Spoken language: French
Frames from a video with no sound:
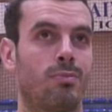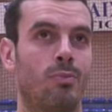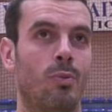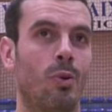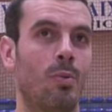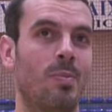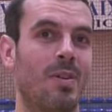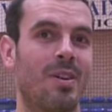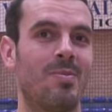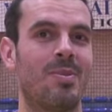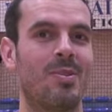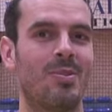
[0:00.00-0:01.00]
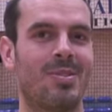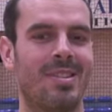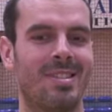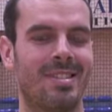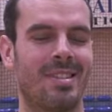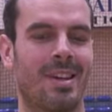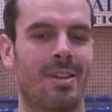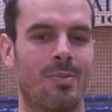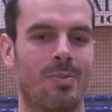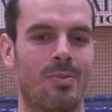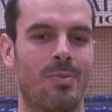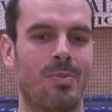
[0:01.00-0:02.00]
non, pas vraiment. C'est vrai
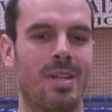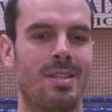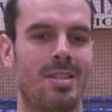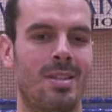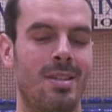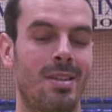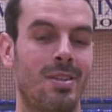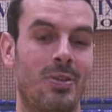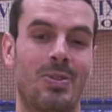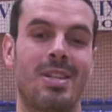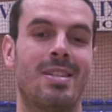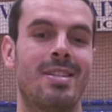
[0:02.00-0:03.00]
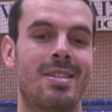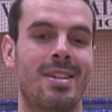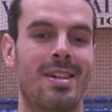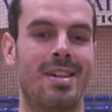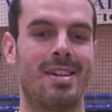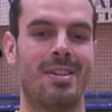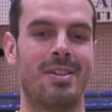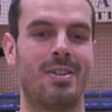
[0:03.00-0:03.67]
qu'on me l'a dit. Je l'ai déjà